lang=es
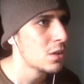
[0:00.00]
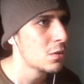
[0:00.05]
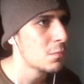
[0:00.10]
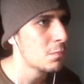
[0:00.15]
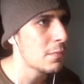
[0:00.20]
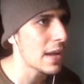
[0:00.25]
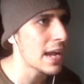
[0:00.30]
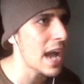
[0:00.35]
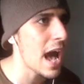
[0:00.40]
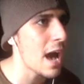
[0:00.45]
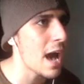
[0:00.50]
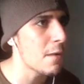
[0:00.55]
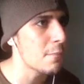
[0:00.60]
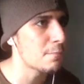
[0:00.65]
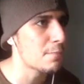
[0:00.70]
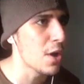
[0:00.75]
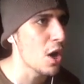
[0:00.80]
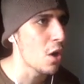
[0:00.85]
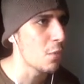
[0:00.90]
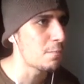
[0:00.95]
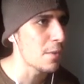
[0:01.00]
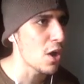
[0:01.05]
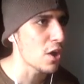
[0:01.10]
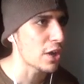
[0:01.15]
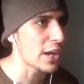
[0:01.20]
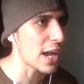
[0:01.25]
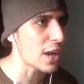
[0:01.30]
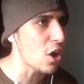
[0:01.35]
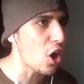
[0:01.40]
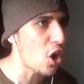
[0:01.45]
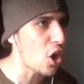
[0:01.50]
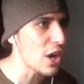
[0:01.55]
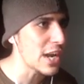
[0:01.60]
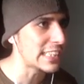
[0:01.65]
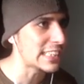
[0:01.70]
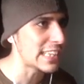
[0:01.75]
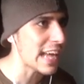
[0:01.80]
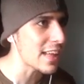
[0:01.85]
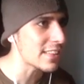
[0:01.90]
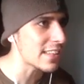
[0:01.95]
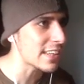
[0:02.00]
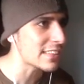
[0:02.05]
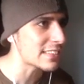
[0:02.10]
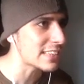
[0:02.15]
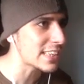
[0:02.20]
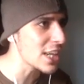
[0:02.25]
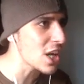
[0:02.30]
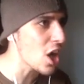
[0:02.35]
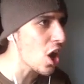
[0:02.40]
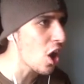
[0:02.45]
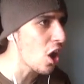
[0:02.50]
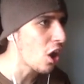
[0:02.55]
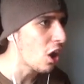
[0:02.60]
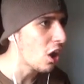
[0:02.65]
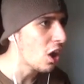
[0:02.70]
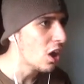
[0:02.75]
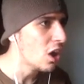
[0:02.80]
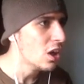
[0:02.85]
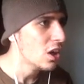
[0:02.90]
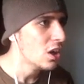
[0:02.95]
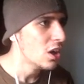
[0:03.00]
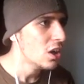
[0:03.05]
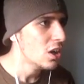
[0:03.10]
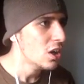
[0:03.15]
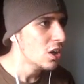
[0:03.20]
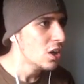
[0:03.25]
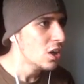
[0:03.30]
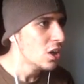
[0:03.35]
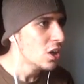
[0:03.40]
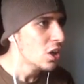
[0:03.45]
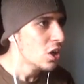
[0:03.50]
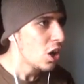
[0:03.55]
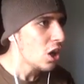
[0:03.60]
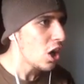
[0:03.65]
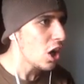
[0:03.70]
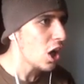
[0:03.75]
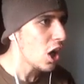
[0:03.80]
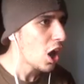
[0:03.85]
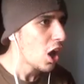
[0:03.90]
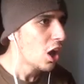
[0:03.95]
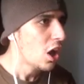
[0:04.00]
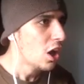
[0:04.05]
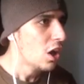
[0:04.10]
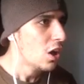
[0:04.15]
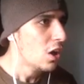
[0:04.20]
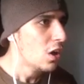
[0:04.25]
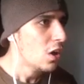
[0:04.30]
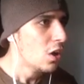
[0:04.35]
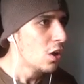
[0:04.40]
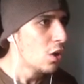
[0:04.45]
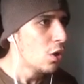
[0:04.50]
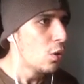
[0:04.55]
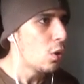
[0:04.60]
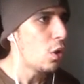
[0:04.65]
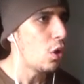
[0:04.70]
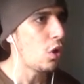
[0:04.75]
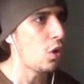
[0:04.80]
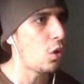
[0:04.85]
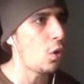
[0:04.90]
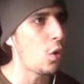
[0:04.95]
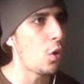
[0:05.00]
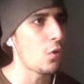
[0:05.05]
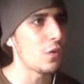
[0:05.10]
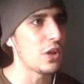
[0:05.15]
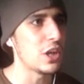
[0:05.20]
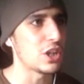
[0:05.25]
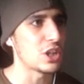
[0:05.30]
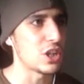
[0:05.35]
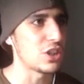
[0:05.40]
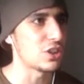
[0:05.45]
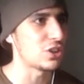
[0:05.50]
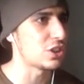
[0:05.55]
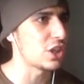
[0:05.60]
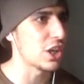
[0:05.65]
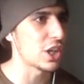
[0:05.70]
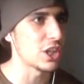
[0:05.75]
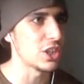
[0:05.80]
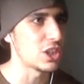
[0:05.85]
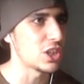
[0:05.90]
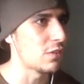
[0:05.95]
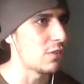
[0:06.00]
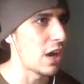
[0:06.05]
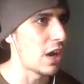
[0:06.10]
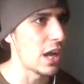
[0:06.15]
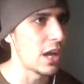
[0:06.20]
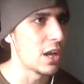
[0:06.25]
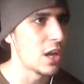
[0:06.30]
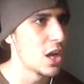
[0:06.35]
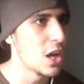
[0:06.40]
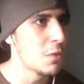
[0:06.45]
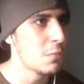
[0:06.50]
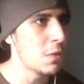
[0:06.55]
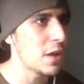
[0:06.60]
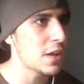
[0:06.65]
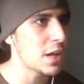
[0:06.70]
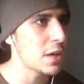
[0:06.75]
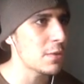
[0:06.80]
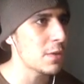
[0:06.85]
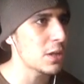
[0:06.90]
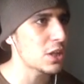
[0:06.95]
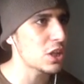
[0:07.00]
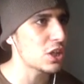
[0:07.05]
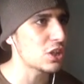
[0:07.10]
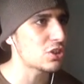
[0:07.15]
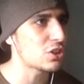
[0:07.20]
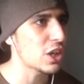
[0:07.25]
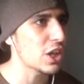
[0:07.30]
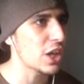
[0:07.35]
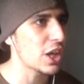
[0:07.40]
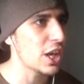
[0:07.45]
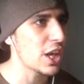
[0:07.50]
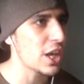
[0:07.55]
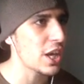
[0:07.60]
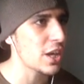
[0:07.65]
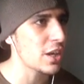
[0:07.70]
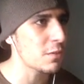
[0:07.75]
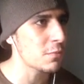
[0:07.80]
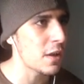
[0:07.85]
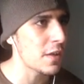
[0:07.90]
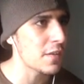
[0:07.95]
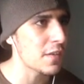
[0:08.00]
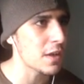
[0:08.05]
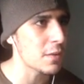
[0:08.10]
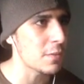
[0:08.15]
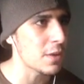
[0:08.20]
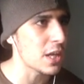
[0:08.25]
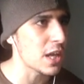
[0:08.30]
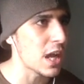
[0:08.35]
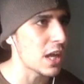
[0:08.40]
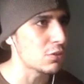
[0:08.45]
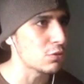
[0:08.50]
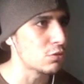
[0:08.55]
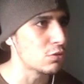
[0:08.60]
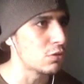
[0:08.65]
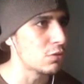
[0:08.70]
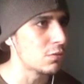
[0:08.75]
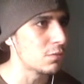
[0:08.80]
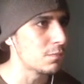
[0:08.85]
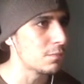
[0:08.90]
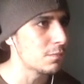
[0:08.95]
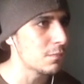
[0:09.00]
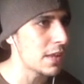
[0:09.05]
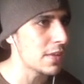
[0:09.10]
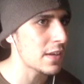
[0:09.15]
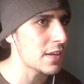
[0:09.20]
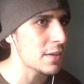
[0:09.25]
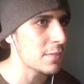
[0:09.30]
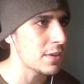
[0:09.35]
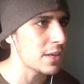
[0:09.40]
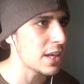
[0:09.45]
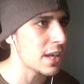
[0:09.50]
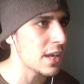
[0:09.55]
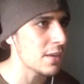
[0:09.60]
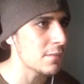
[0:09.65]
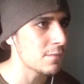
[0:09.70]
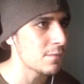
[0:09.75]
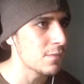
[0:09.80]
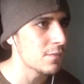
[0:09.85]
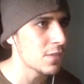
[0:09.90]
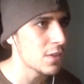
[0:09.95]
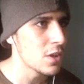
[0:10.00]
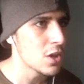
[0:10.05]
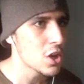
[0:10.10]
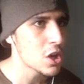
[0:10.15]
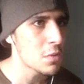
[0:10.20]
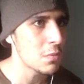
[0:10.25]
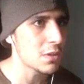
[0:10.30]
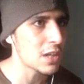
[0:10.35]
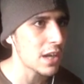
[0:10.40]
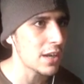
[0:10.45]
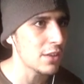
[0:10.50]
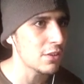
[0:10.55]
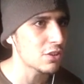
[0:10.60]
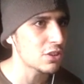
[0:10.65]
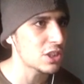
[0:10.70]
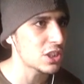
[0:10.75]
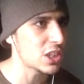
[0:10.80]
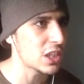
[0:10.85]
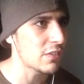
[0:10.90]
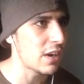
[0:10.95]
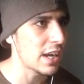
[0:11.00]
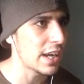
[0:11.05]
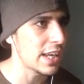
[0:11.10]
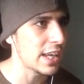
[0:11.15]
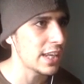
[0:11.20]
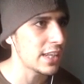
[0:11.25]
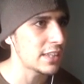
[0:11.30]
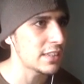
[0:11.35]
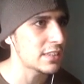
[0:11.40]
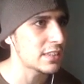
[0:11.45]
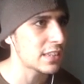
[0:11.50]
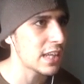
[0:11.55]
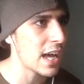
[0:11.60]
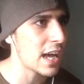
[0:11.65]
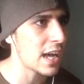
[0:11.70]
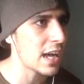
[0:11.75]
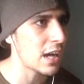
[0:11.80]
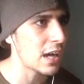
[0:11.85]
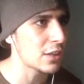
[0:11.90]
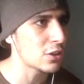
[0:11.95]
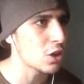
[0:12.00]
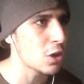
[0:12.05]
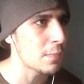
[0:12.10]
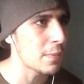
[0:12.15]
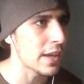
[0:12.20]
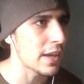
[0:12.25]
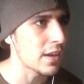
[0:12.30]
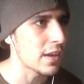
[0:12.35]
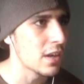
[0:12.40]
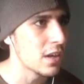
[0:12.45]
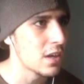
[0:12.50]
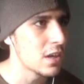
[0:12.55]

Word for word: Venga, pero, pero ¿qué cojones haces, tío? ¡Hola! Joder, Ter Stegen, chaval. Madre mía, Ter Stegen. Madre mía, tú. Madre mía. ¿Cómo ha salido este chaval, eh? Está a tope.